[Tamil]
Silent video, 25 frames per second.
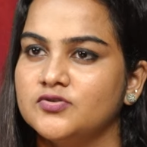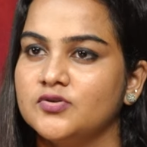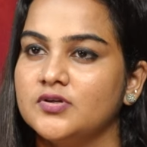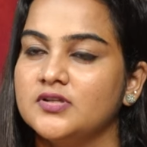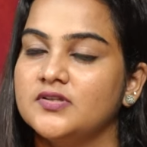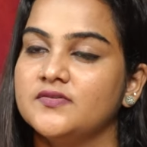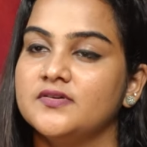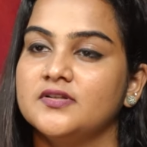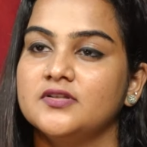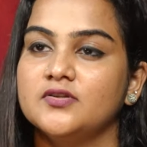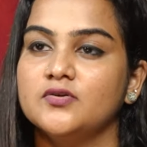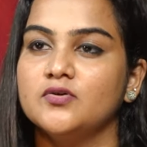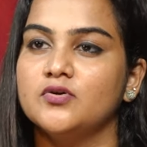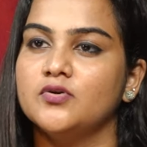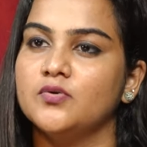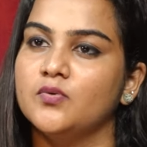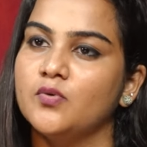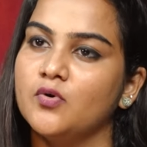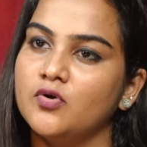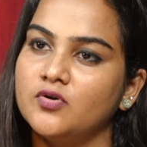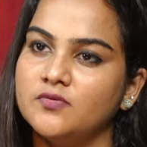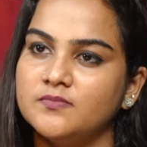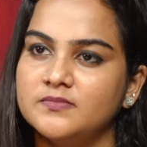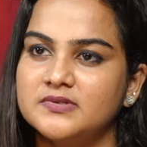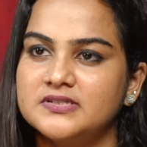ஸோ இது வந்து ஒரு
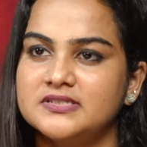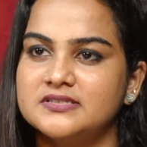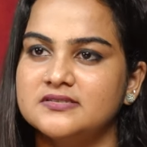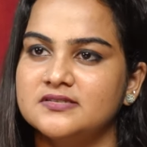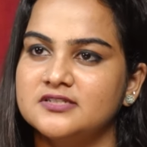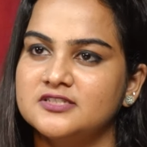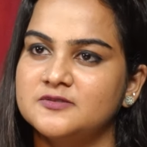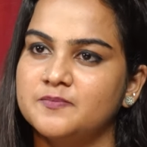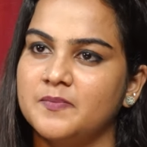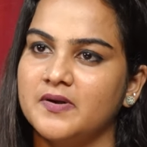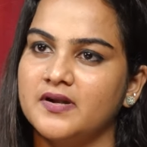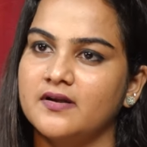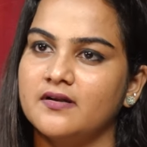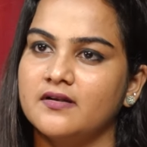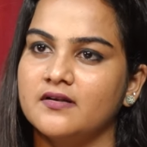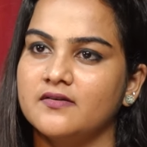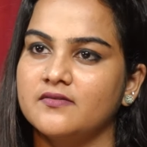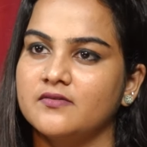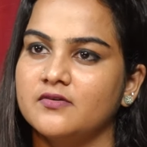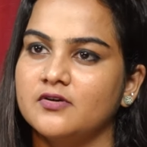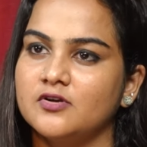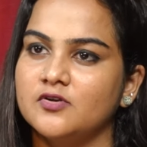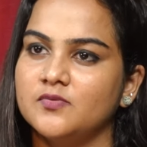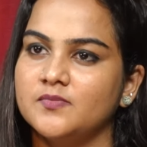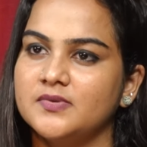ஓன் பிஸ்னஸ்
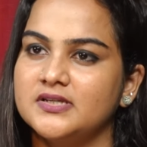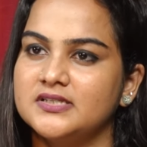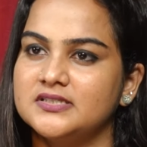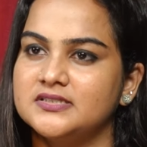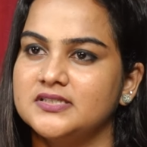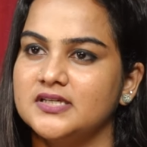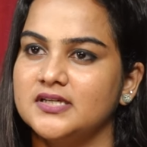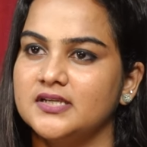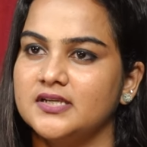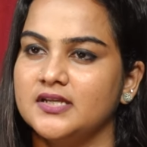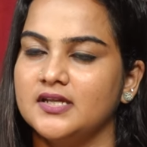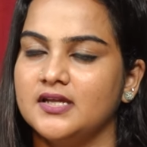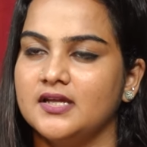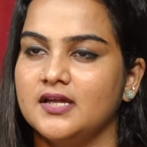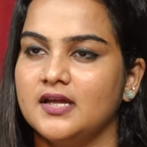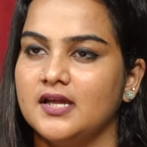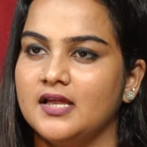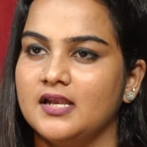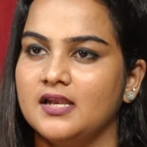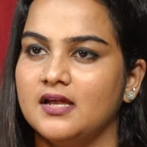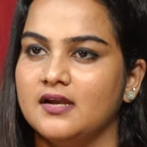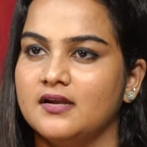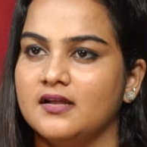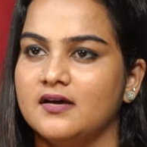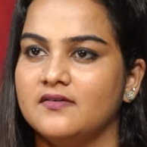பண்ணுறவங்களுமே சரி
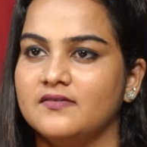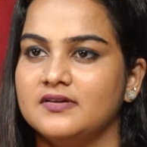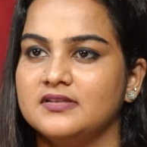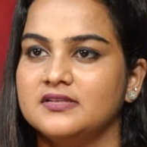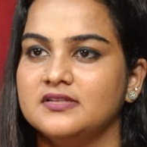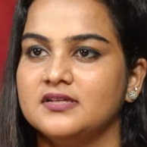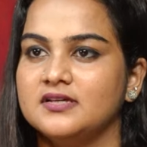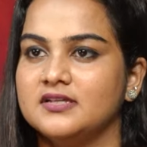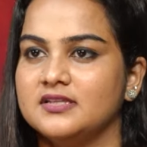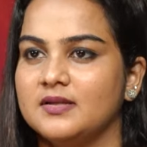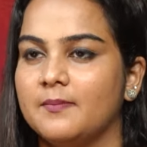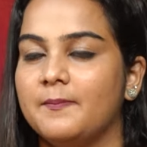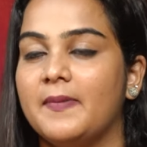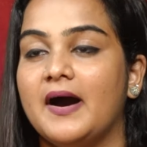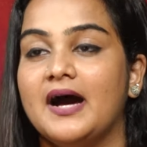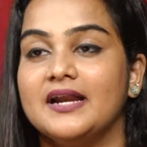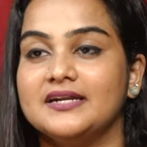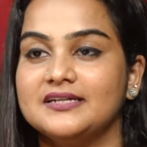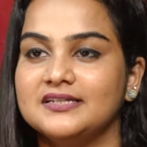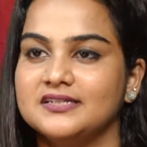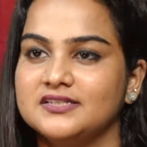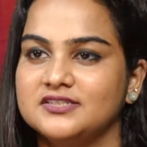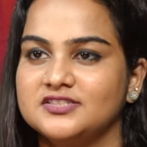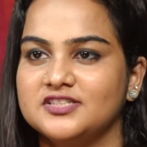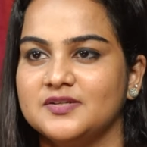இல்லைனா வந்து இந்த
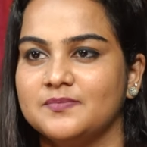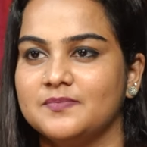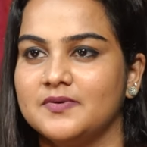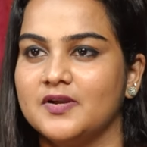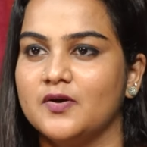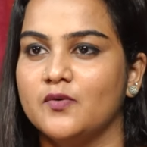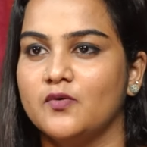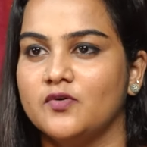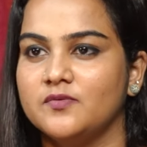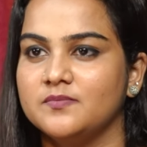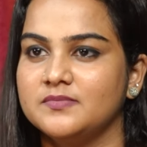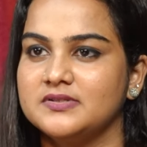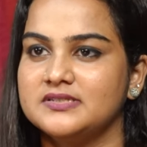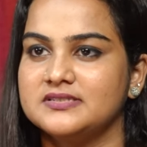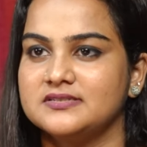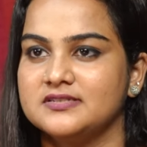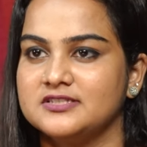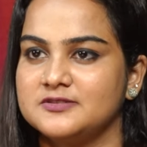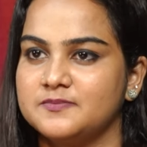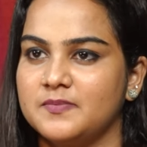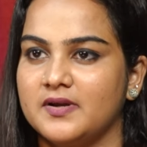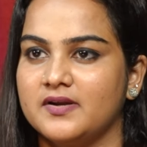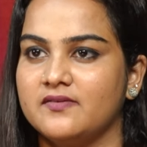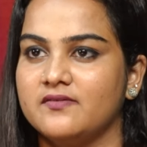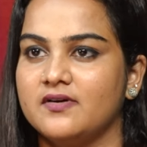பார்ட்னர்ஷிப்பில் ஓன்
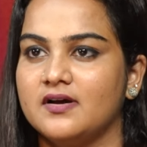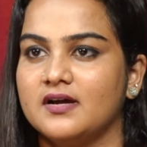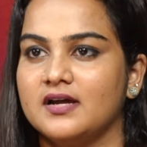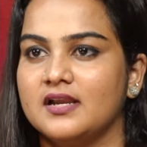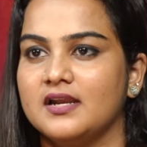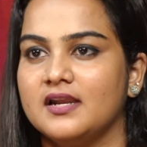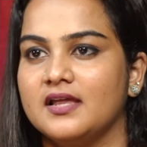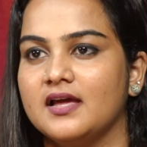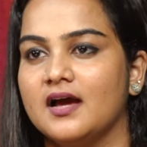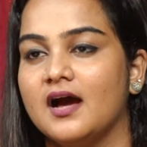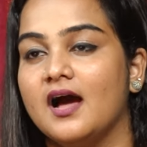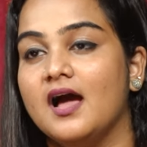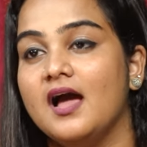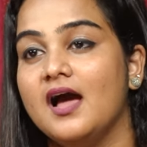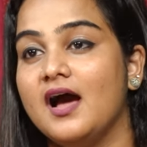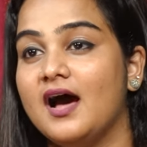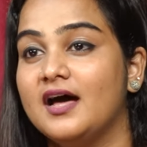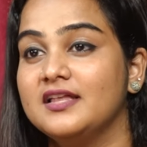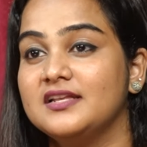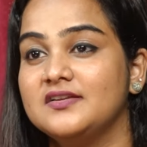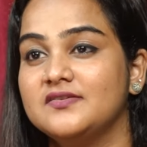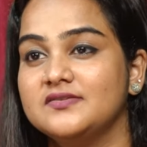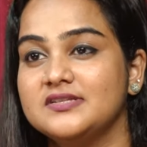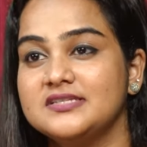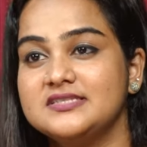பிஸ்னஸ் பண்ணுவாங்க இல்லையா
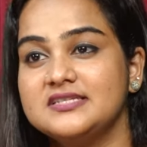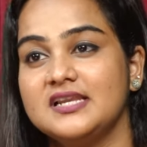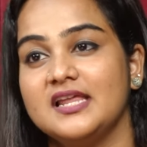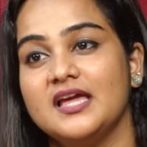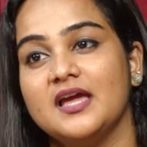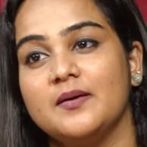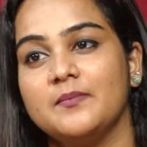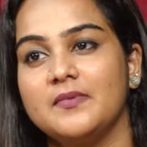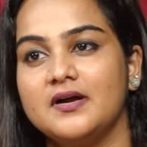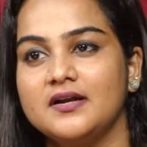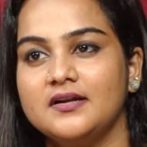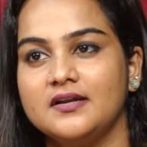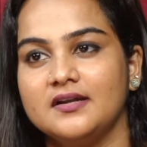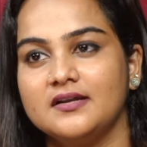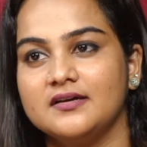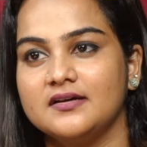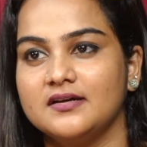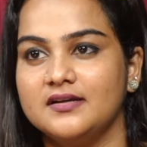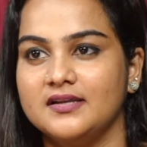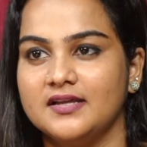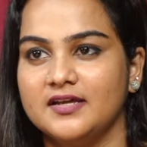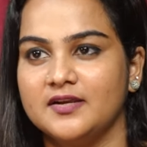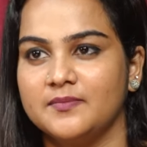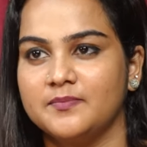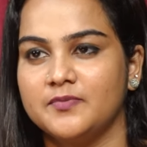அதில் வந்து சில
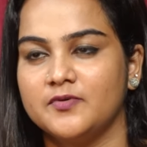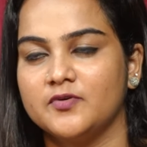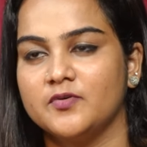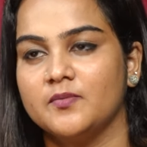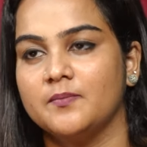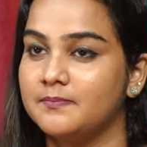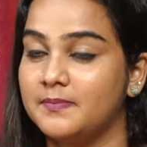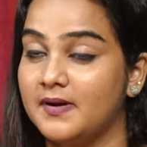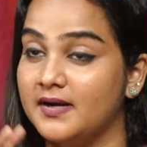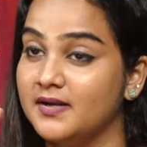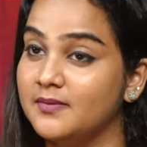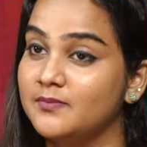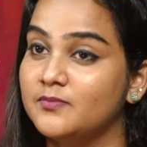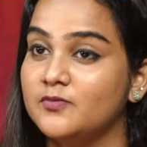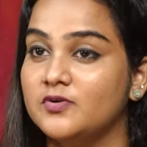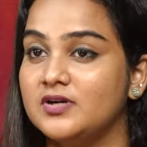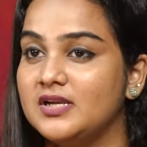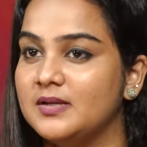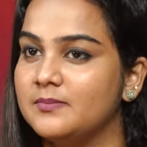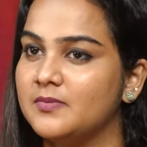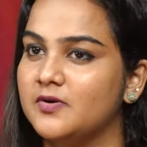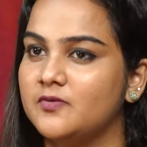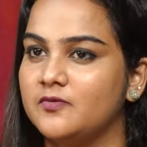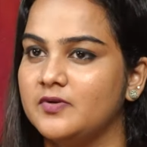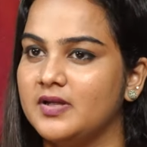ஏமாற்றங்கள் ஏற்படும் பணம்
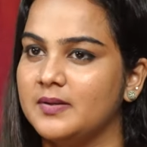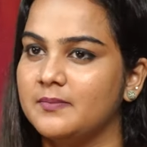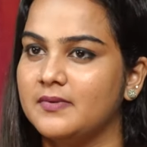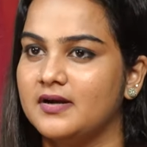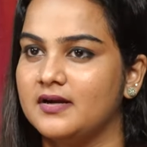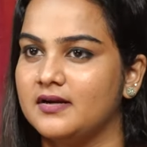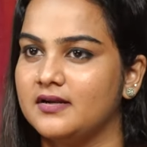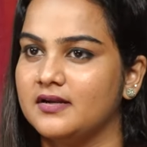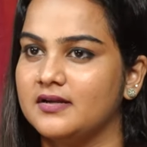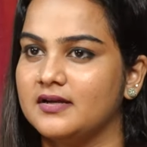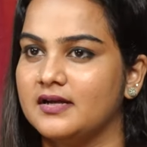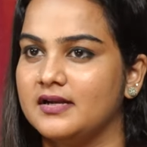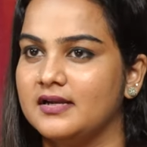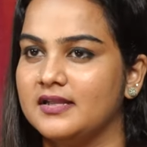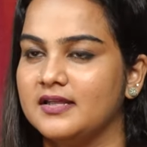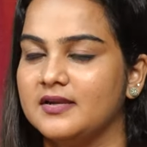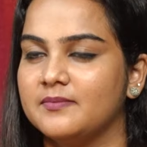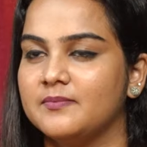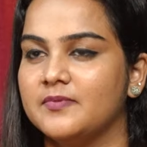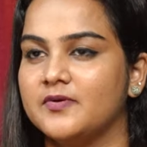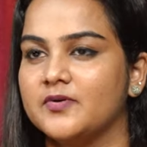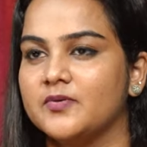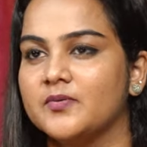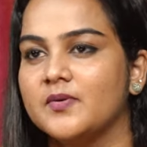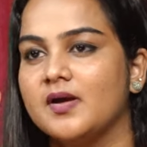மூலியமாகவும் ஏமாற்றங்கள்
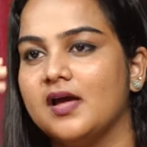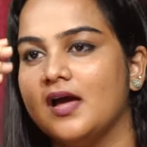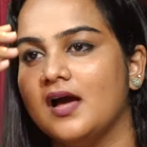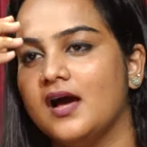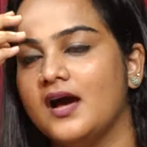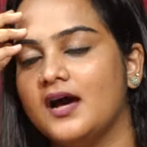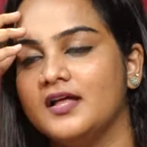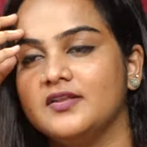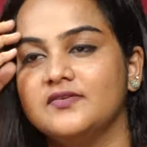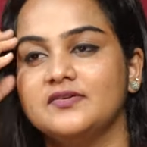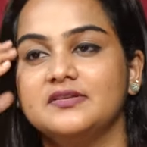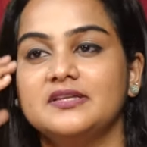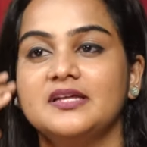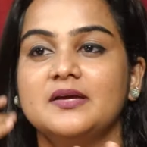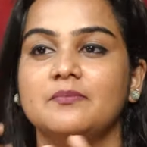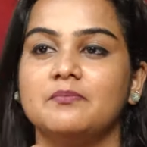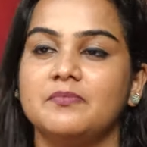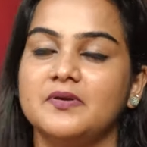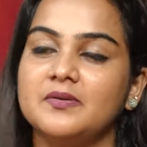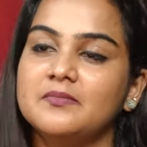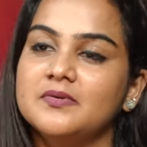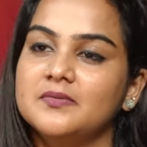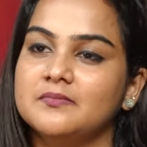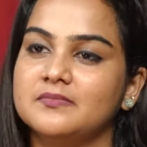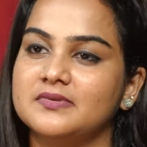ஏற்படும் அது வந்து
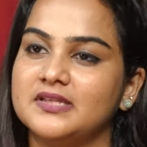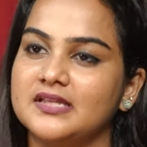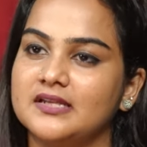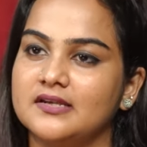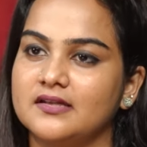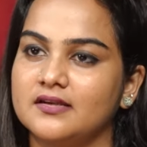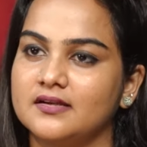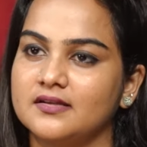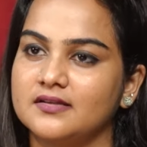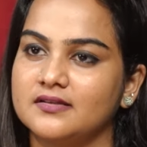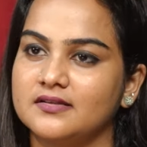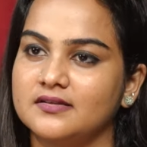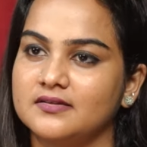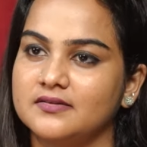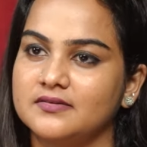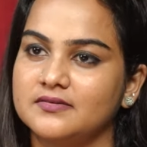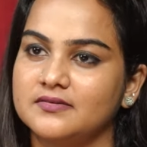எப்படி மேம் தீர்க்கிறது